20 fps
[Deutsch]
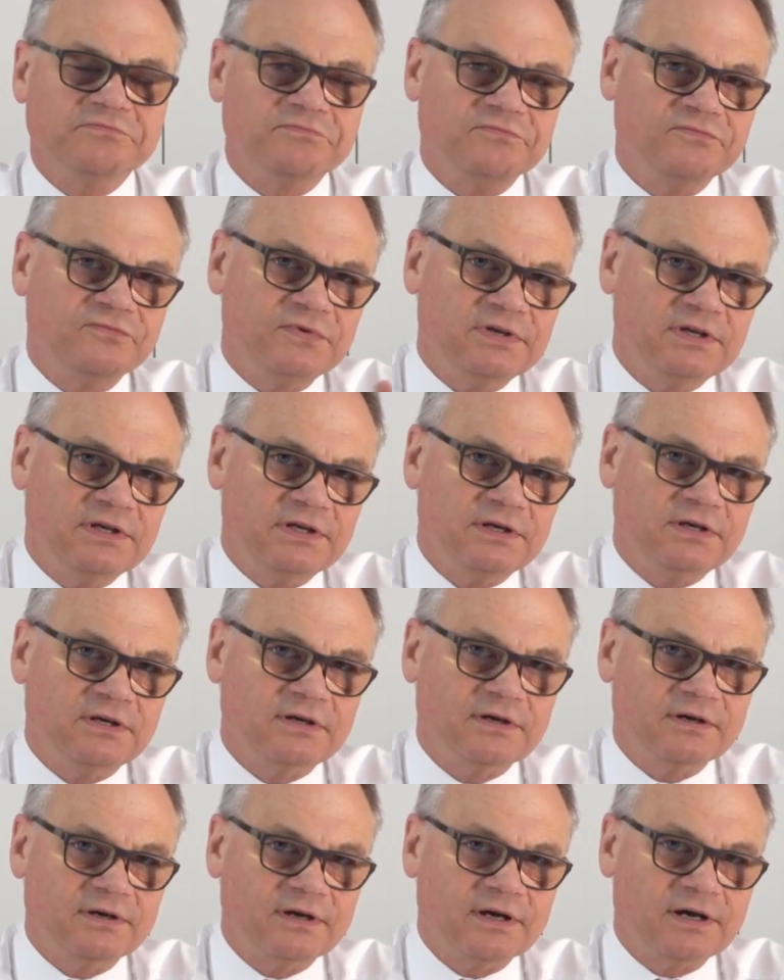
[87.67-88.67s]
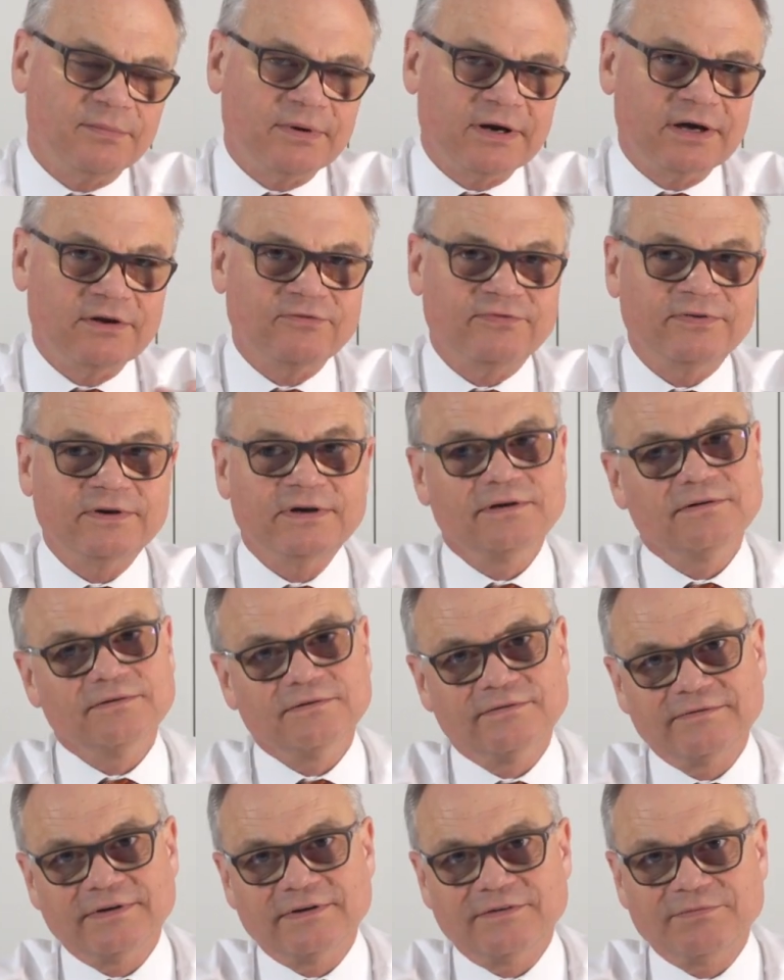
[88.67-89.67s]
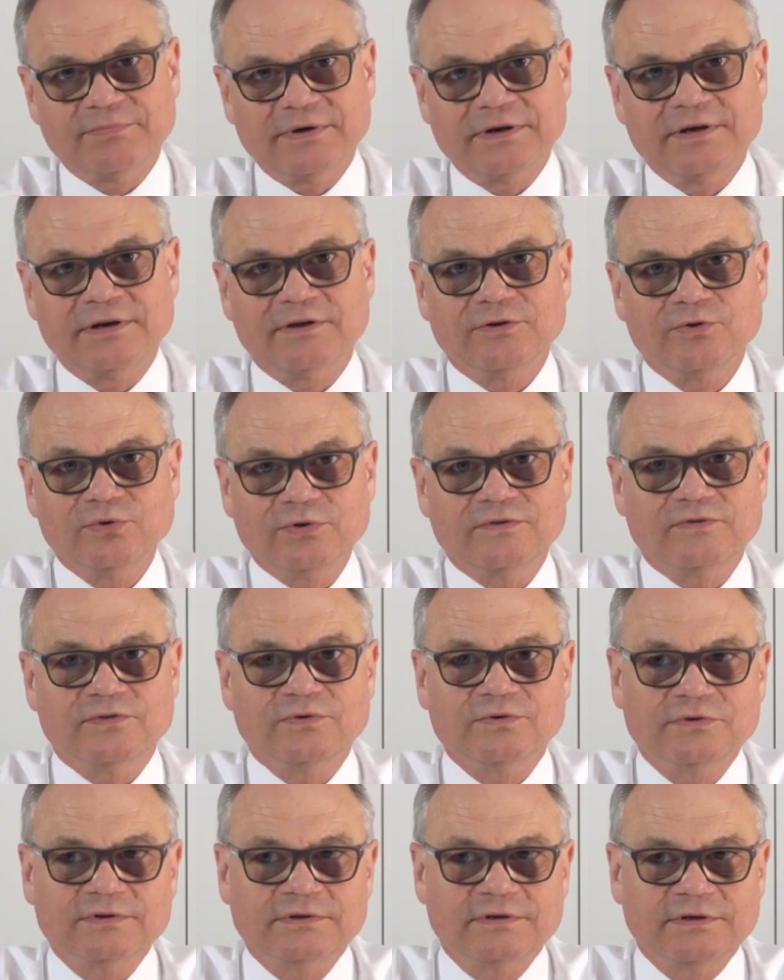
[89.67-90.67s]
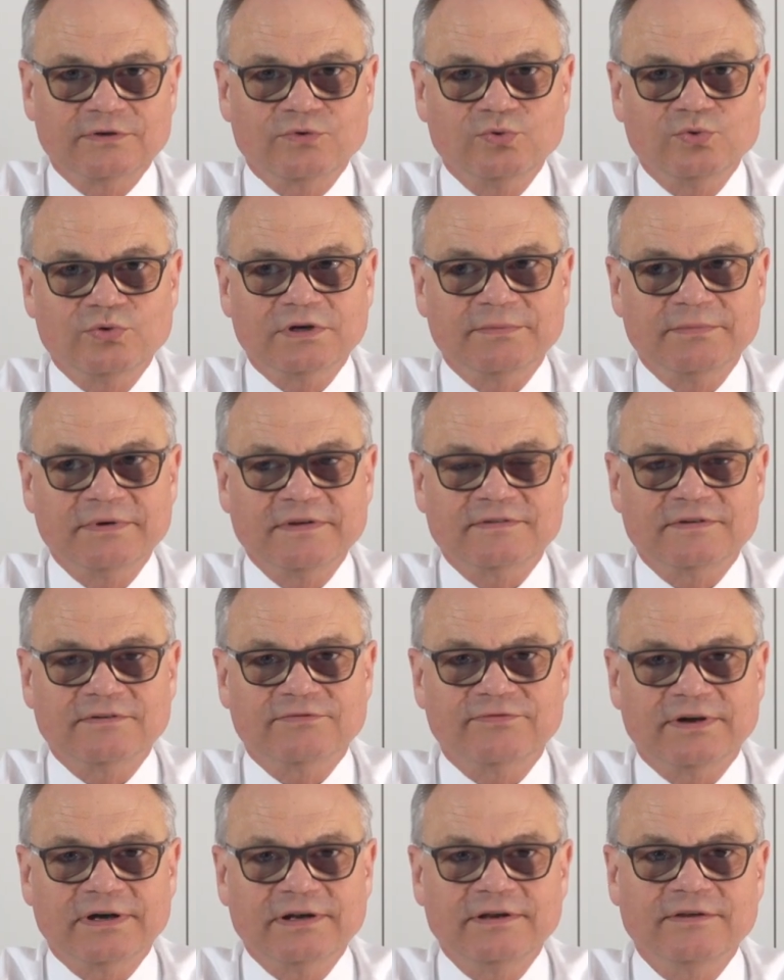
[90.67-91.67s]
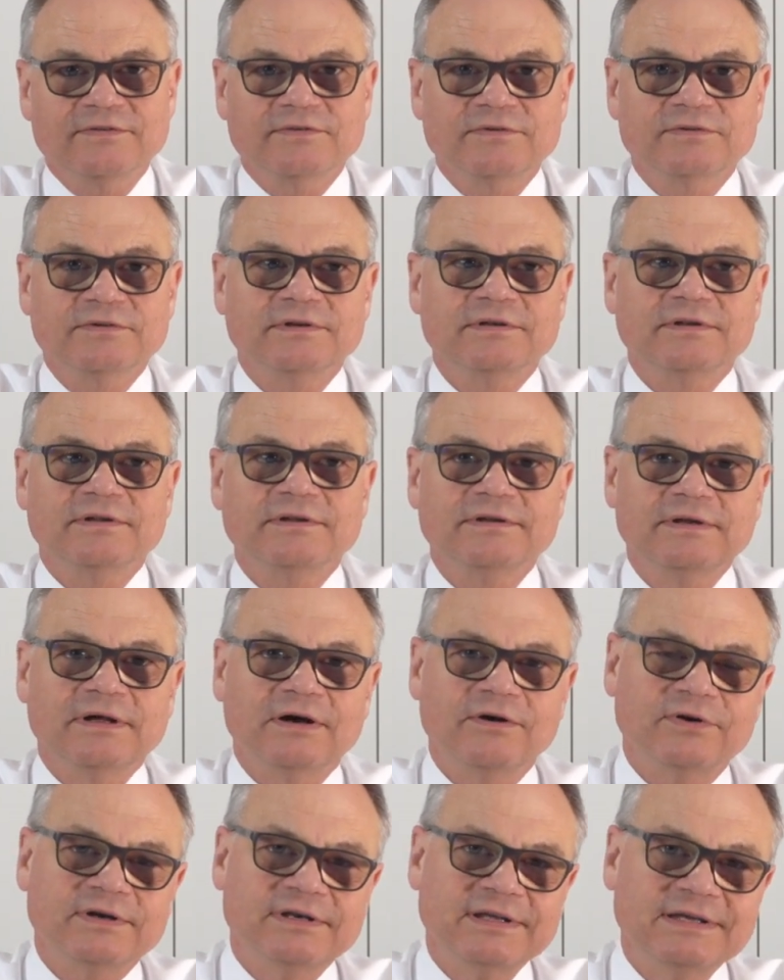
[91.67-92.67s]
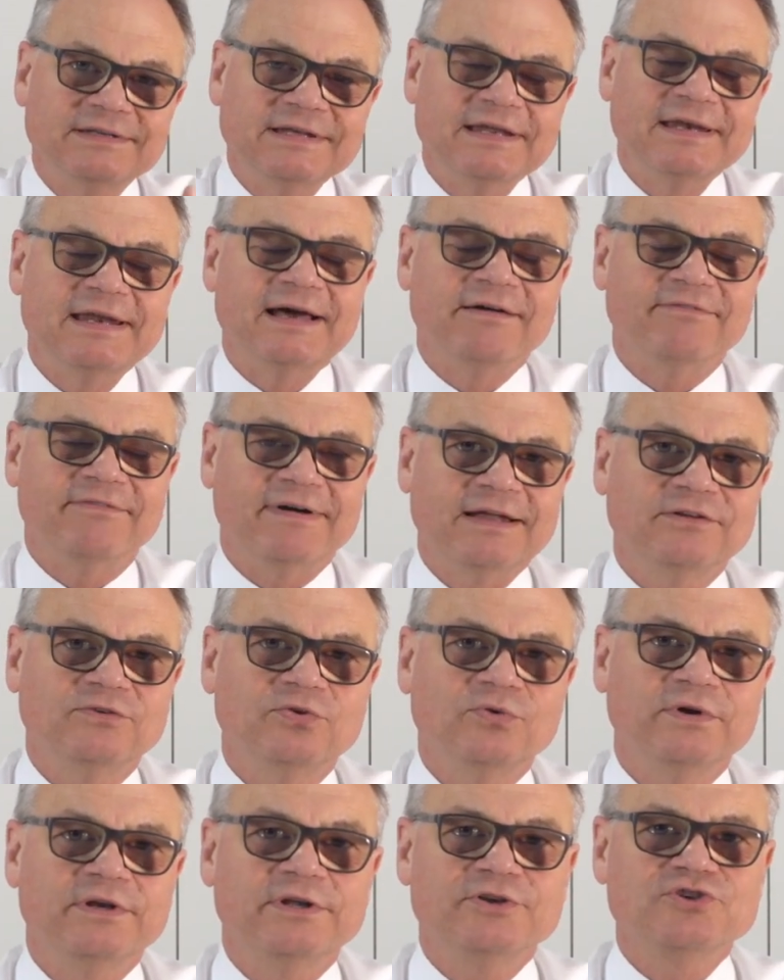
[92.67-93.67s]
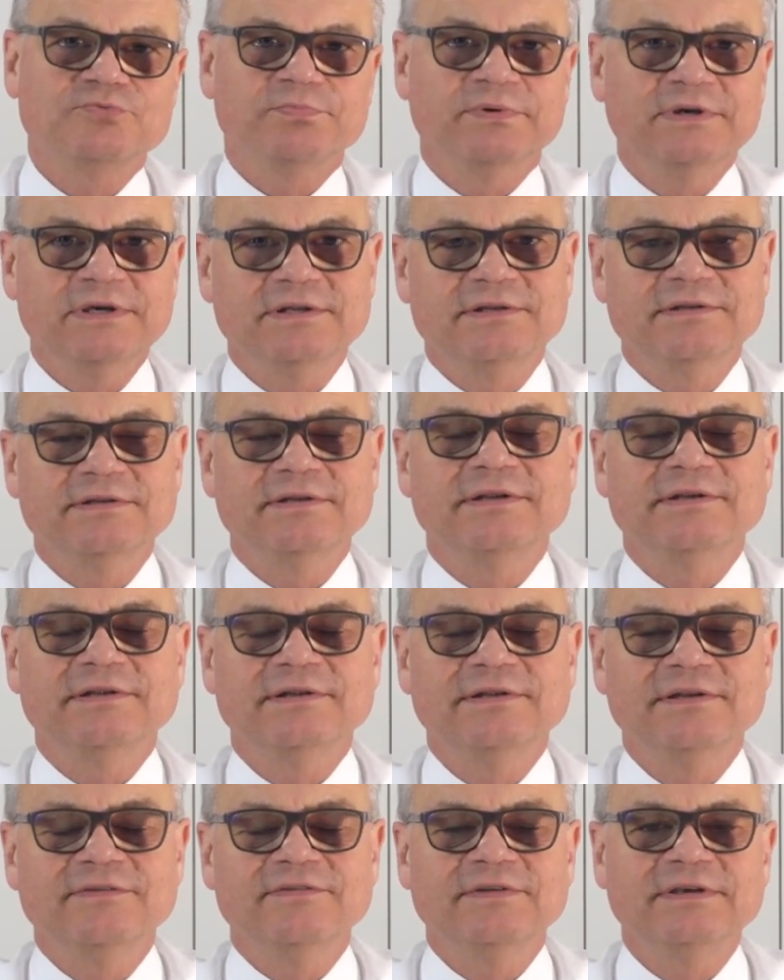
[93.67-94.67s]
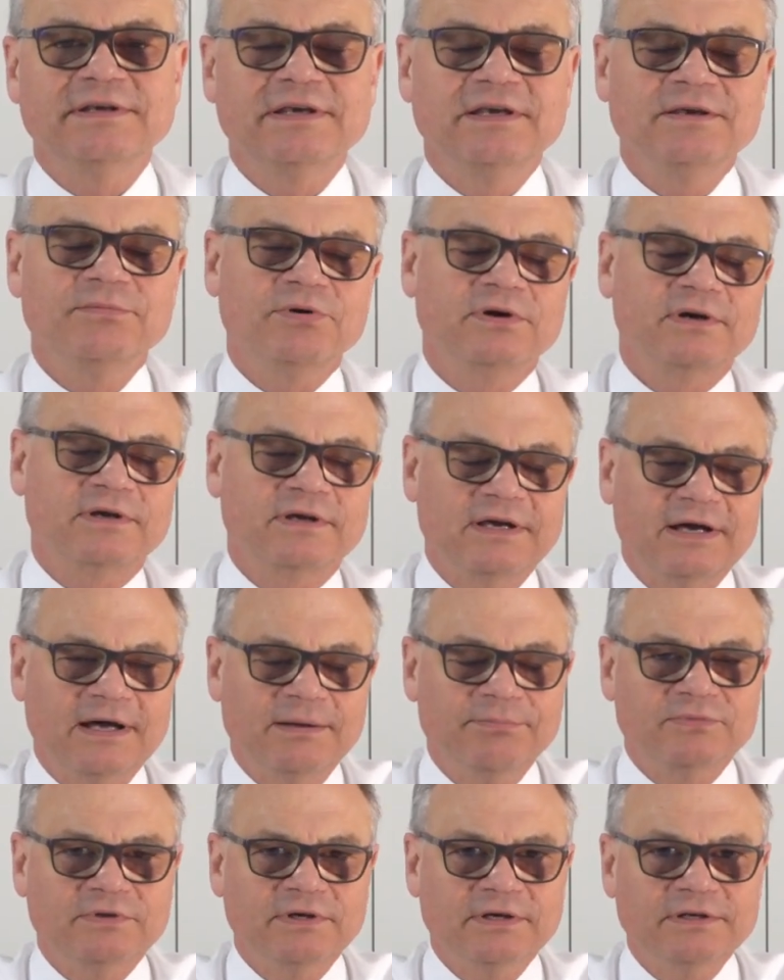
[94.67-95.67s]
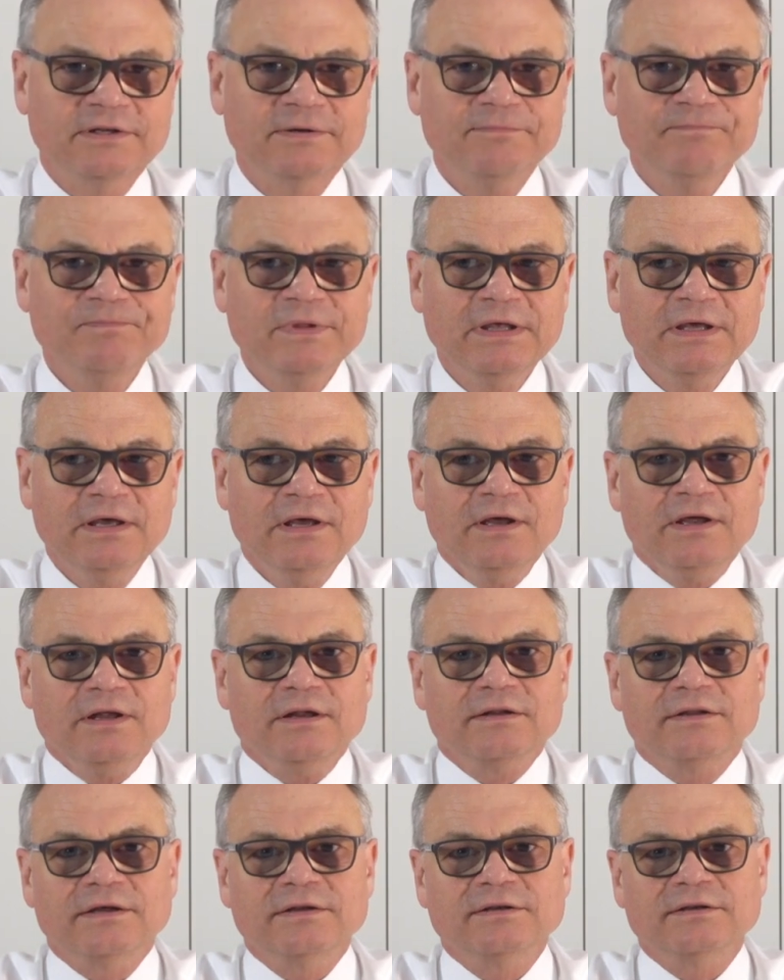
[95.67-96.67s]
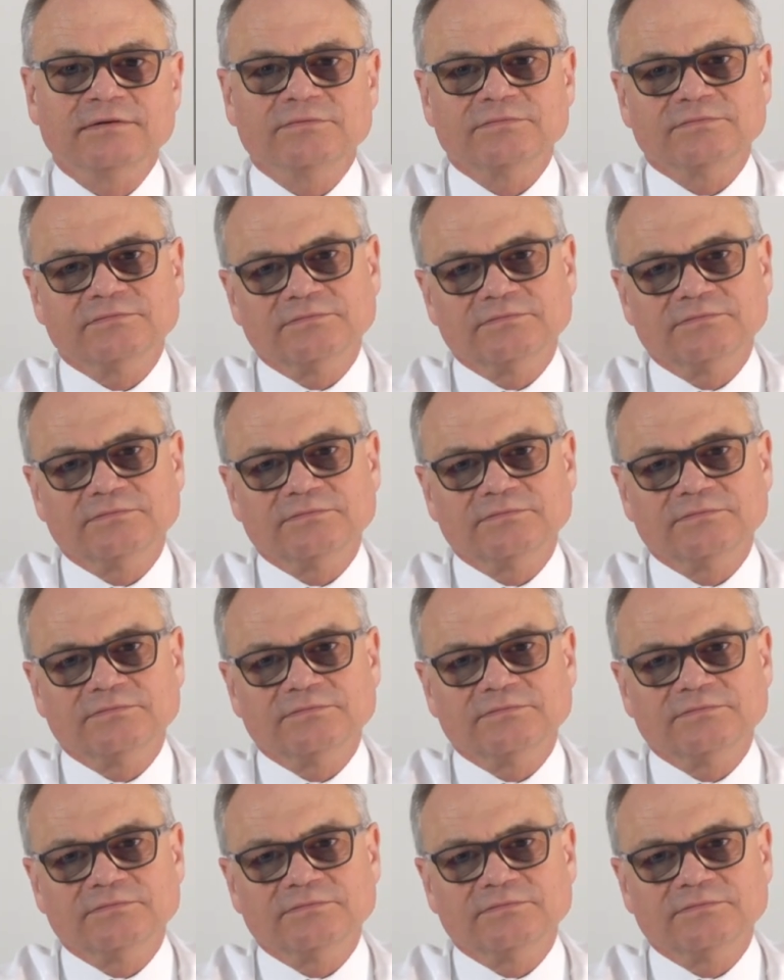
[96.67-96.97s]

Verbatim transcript: wie am Anfang, was bei einer Nutzung naturgemäß der Fall ist und auch nicht den Erwartungen entspricht, den der Leasinggeber gehabt hat, dann,